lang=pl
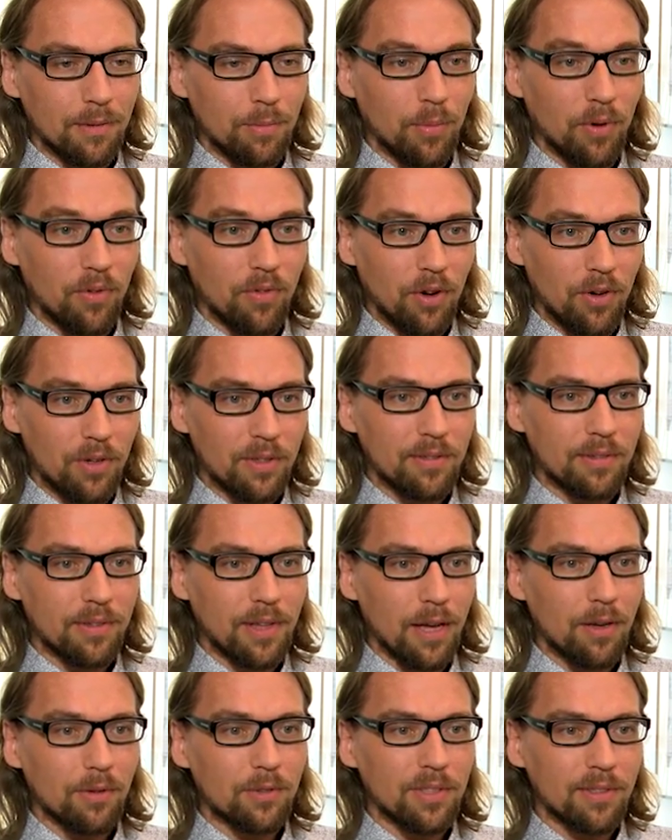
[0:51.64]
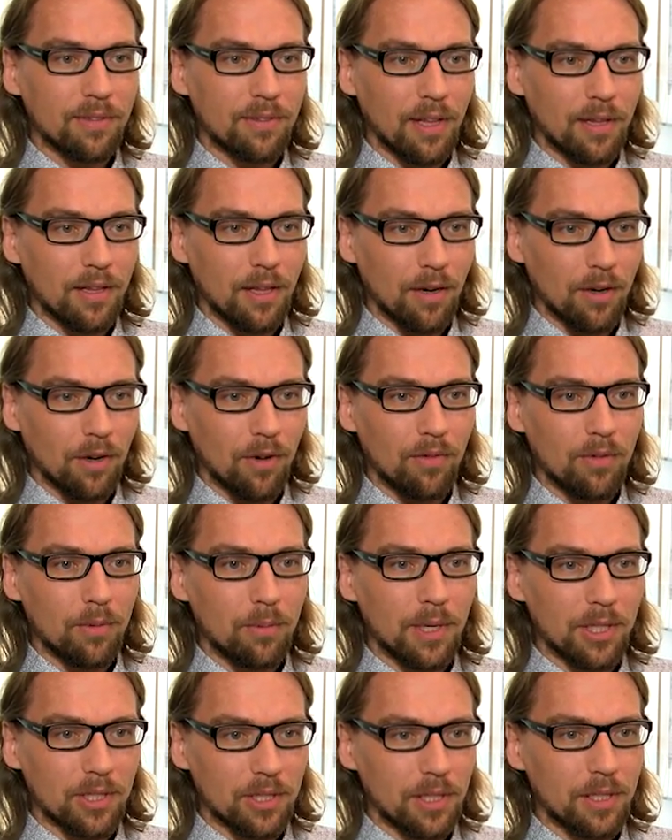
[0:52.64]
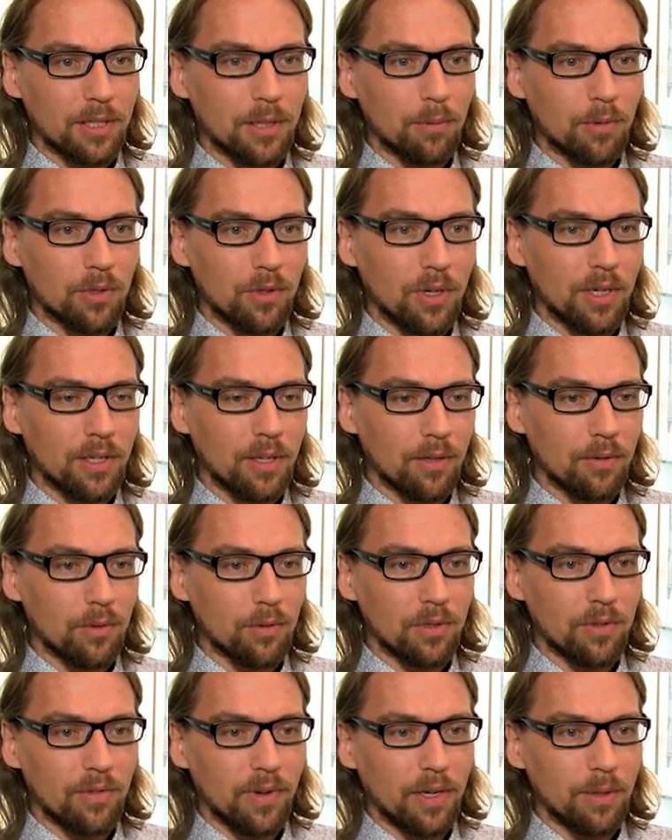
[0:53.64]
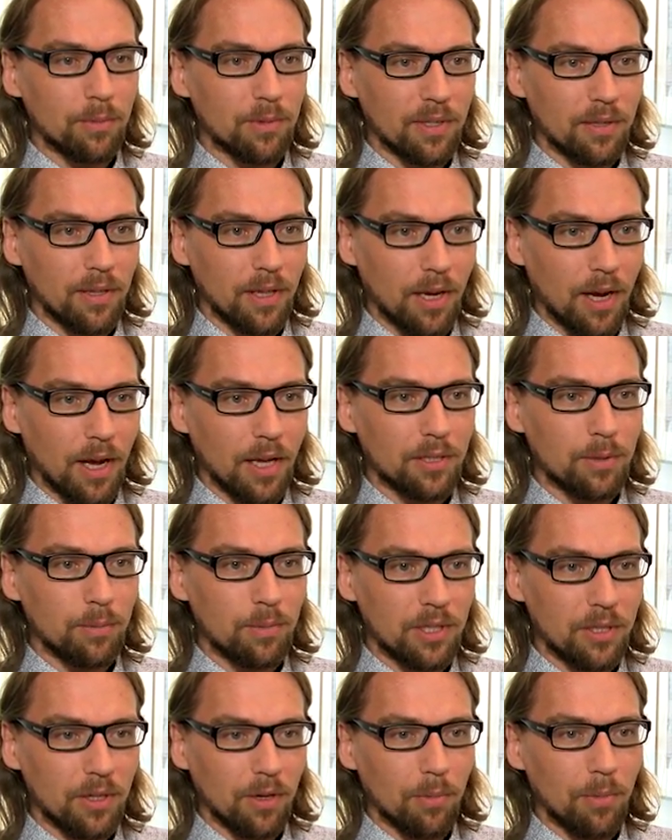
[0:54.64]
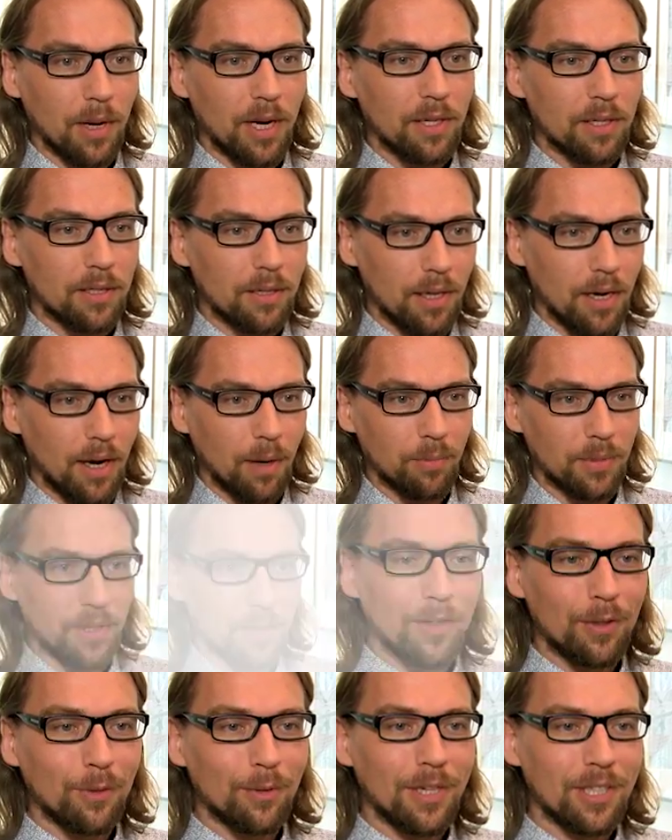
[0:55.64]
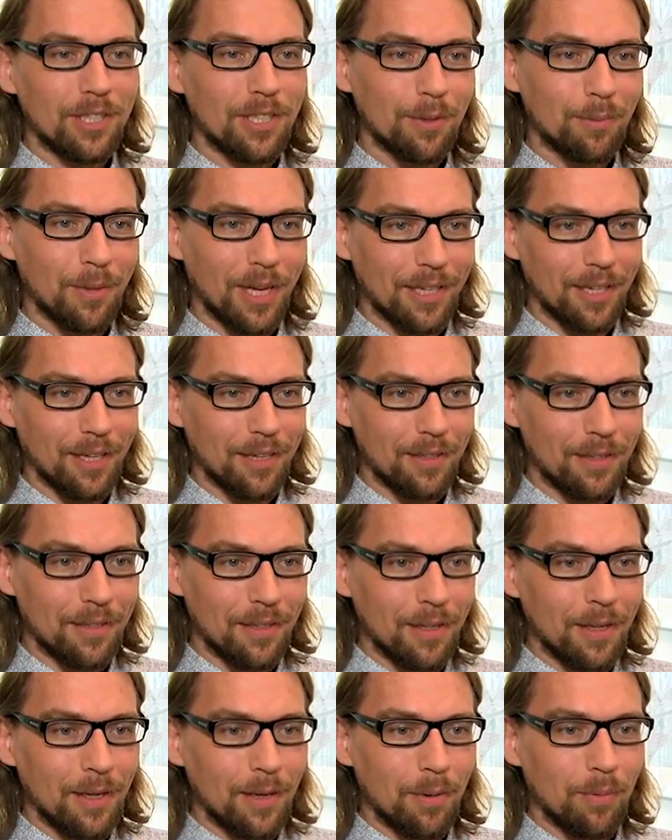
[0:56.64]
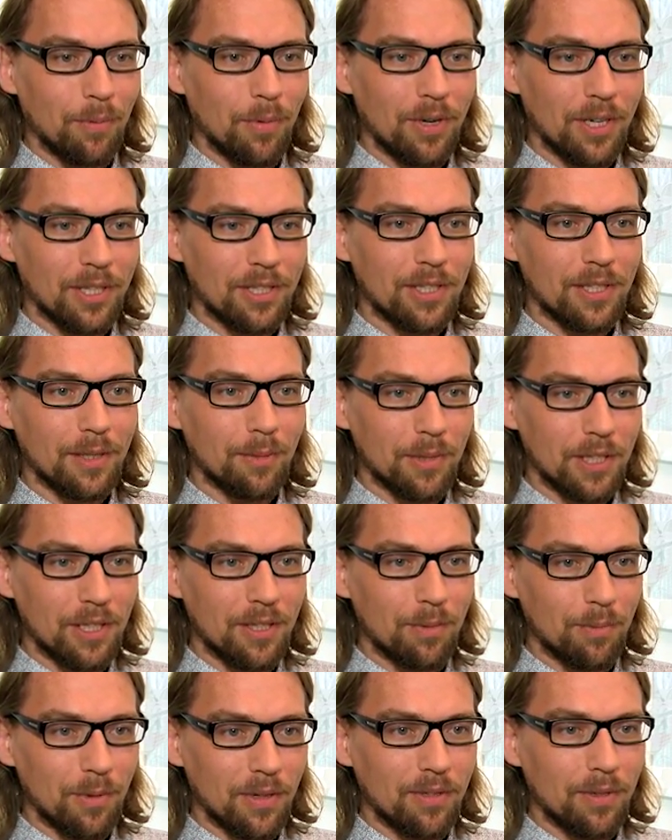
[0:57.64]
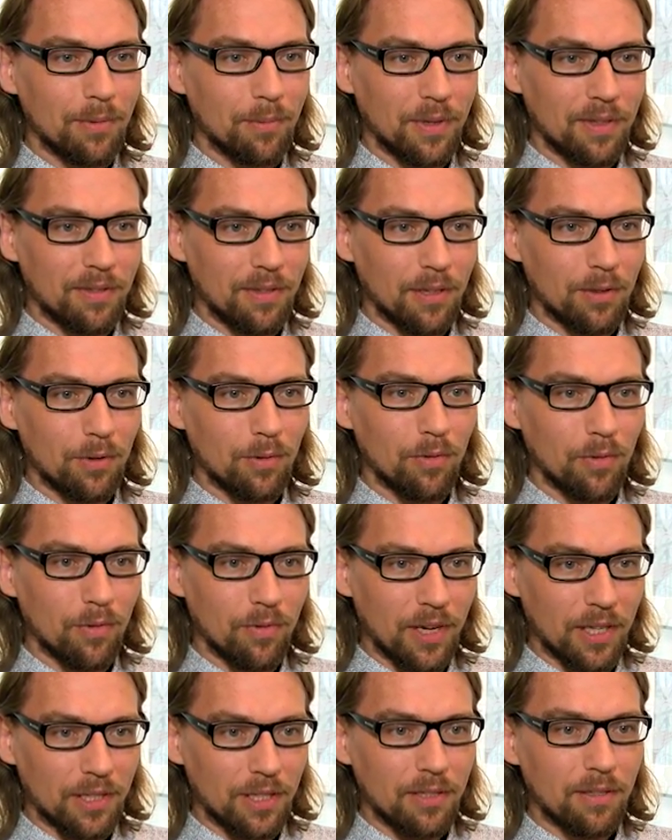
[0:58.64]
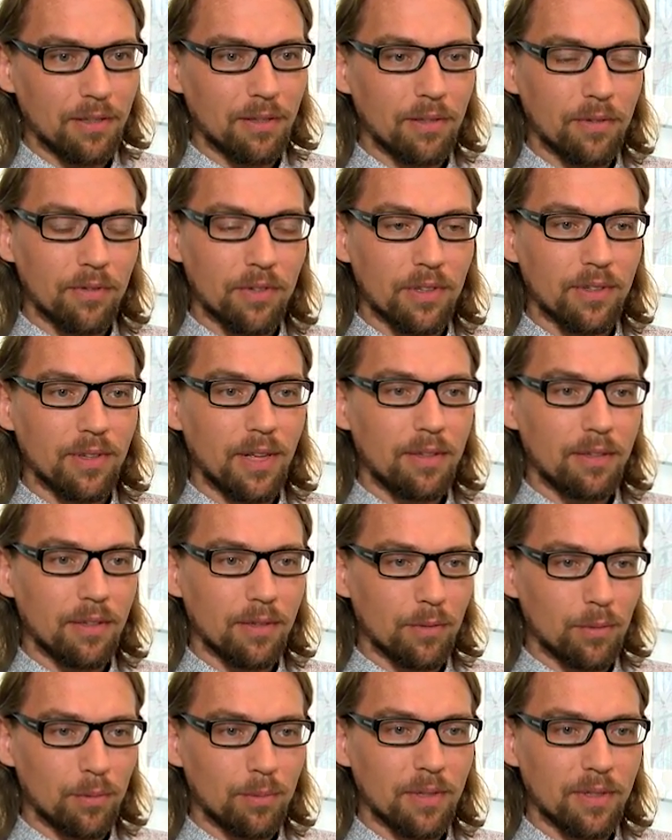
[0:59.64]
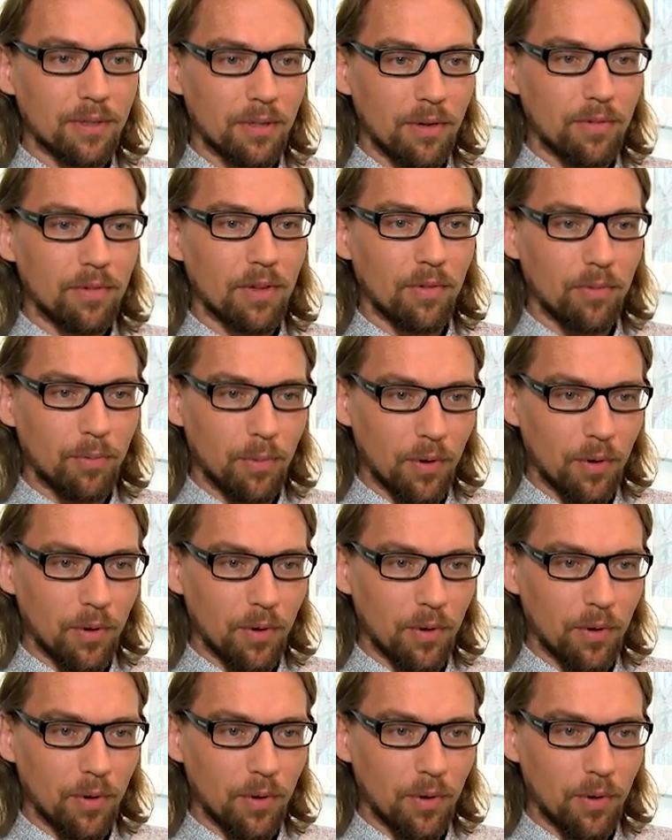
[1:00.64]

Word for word: powoli stają się standardowym narzędziem, które jest używane przez lekarzy przy normalnej terapii. Według naszych badań Ponad 70% pacjentów uważa, że cyfryzacja służby zdrowia w